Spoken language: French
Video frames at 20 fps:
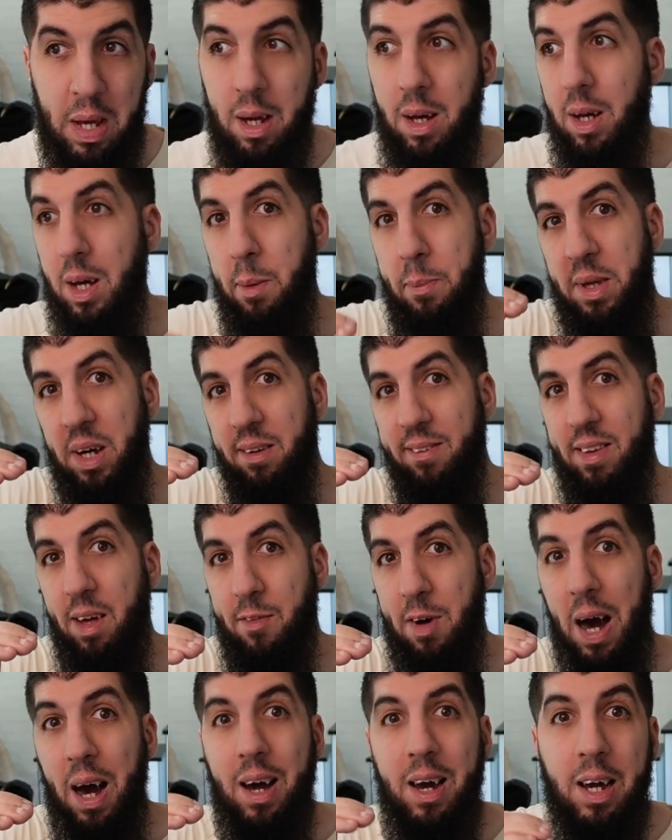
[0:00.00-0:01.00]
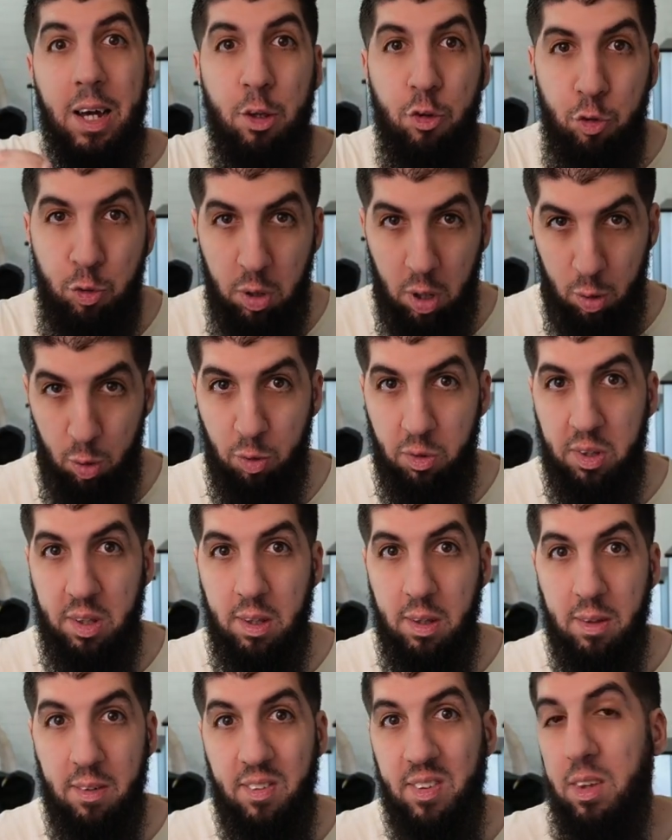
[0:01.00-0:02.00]
et eh bien ça va réduire le ki.
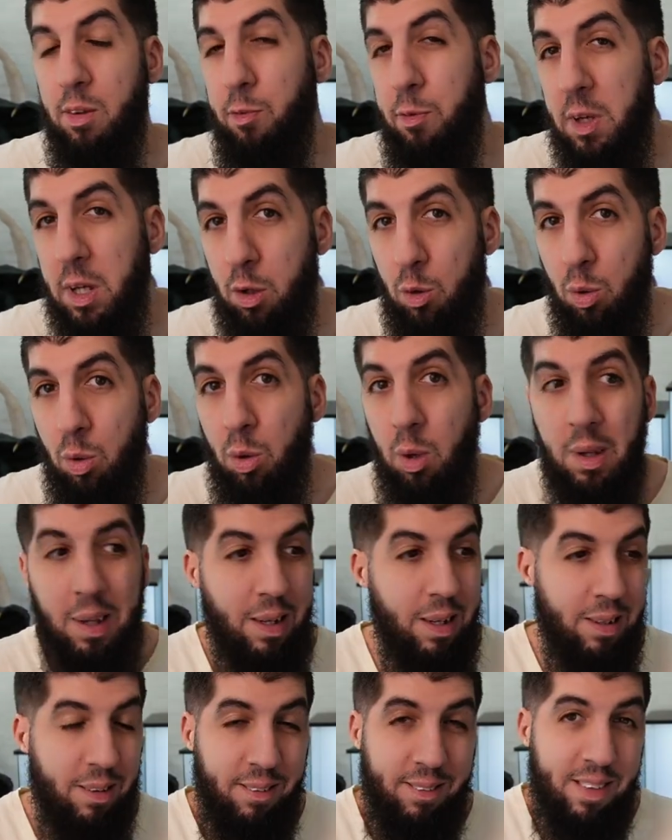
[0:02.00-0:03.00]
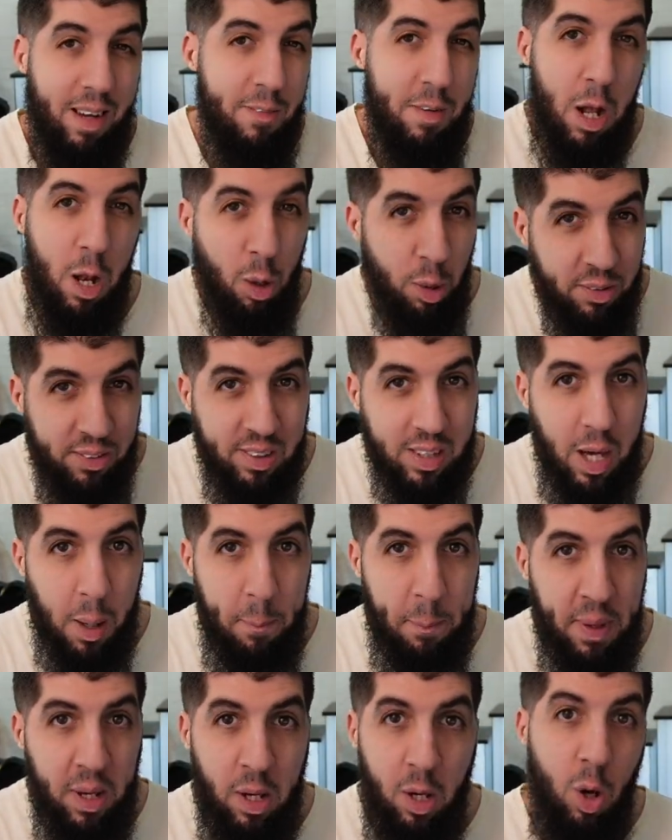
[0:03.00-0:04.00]
Ce qui fait que ça va
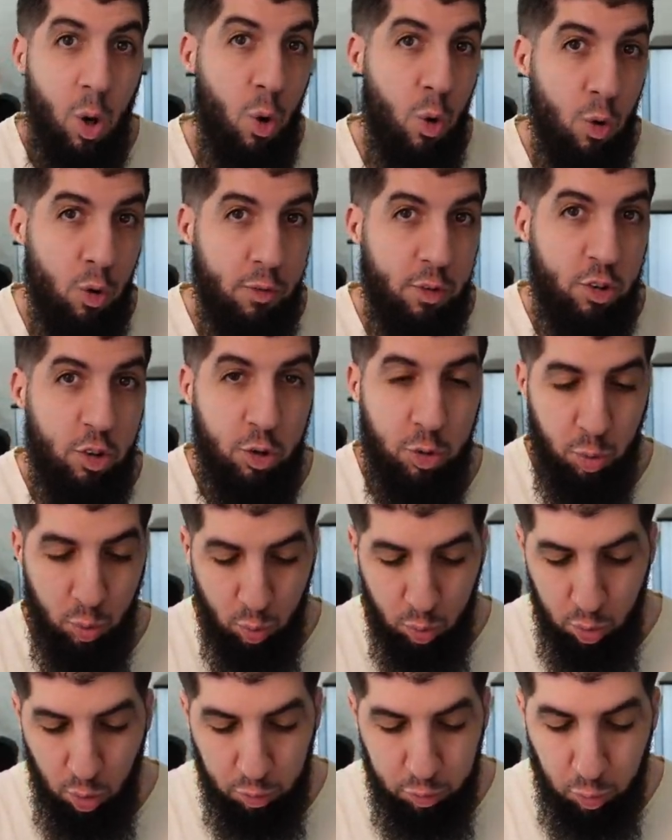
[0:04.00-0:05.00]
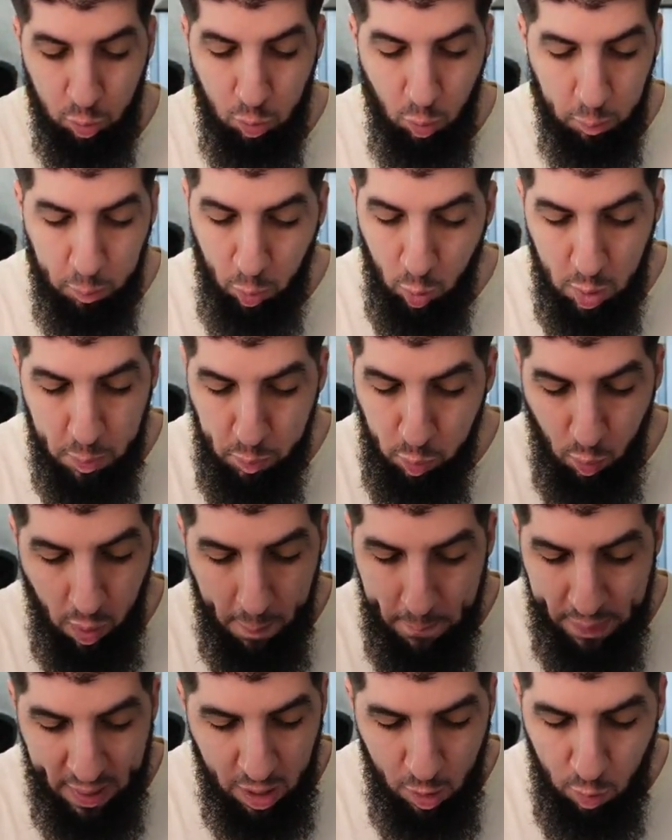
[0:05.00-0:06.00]
l'handicaper, le végéto dans son combo, il ne pourra
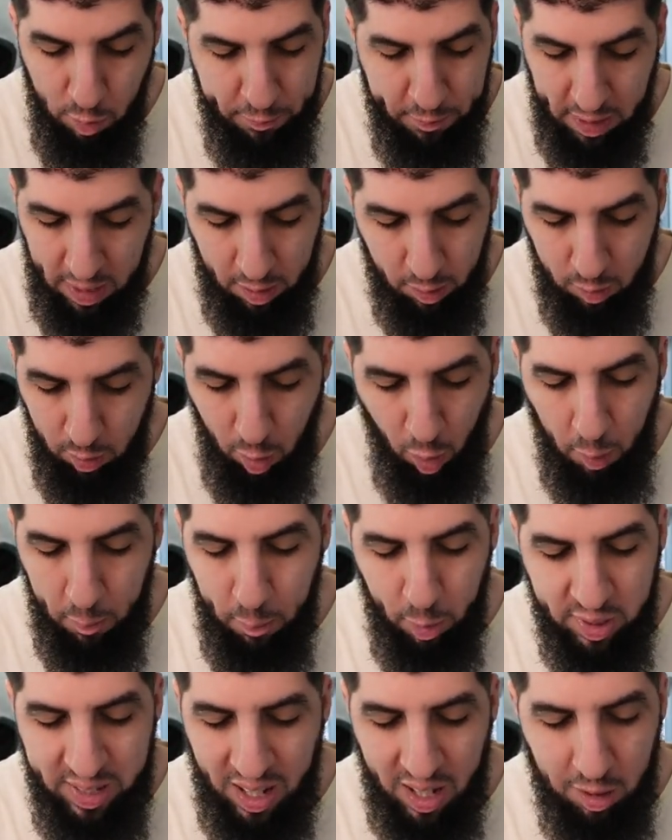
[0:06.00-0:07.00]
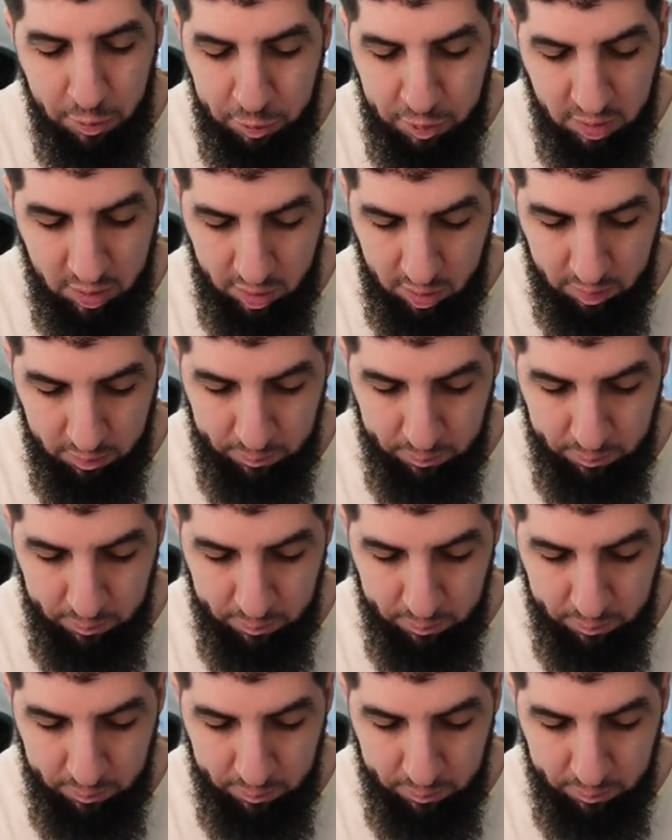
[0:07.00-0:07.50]
pas le faire euh, en mode à l'infini.